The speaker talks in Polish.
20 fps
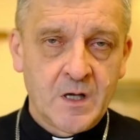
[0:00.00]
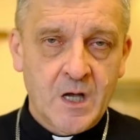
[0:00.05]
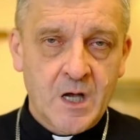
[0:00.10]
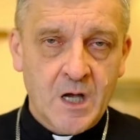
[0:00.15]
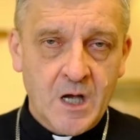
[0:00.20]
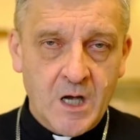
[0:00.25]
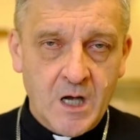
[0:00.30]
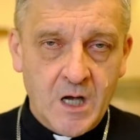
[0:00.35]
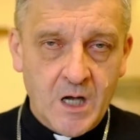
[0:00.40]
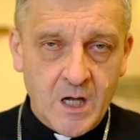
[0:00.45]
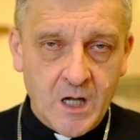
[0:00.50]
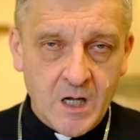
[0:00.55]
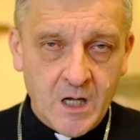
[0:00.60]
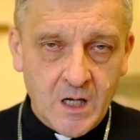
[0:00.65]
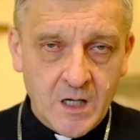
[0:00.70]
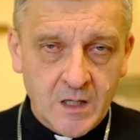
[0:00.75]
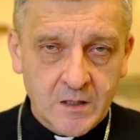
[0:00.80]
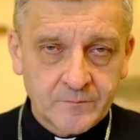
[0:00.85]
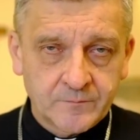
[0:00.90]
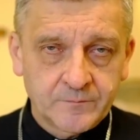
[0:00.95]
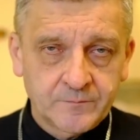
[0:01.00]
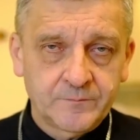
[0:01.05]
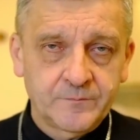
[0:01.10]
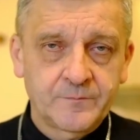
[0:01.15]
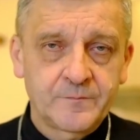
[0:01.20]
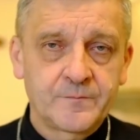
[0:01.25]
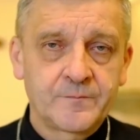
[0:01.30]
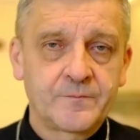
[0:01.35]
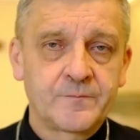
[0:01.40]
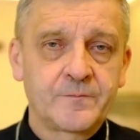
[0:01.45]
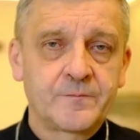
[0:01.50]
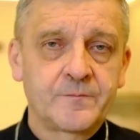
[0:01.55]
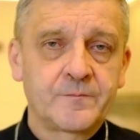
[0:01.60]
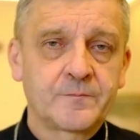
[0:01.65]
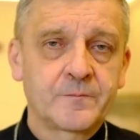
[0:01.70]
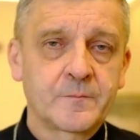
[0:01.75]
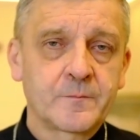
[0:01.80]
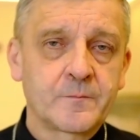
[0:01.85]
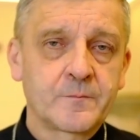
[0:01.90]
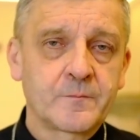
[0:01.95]
A mm,
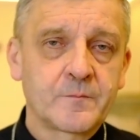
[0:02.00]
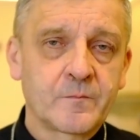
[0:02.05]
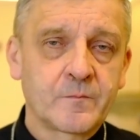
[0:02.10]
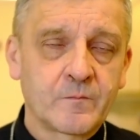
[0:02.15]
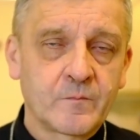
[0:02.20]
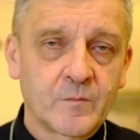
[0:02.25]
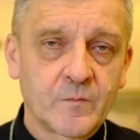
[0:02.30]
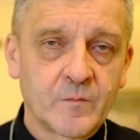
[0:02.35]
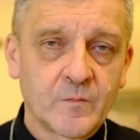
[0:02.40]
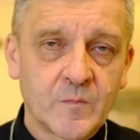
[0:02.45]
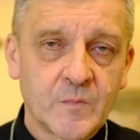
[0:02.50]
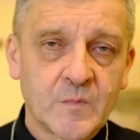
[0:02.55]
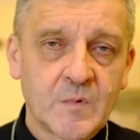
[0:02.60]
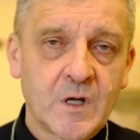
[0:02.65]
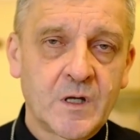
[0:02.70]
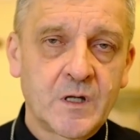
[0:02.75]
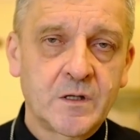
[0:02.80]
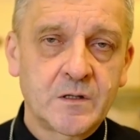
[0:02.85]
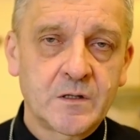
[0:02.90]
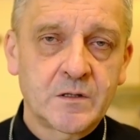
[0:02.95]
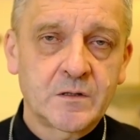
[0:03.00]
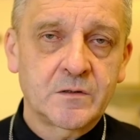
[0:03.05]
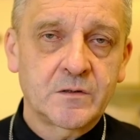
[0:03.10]
ten,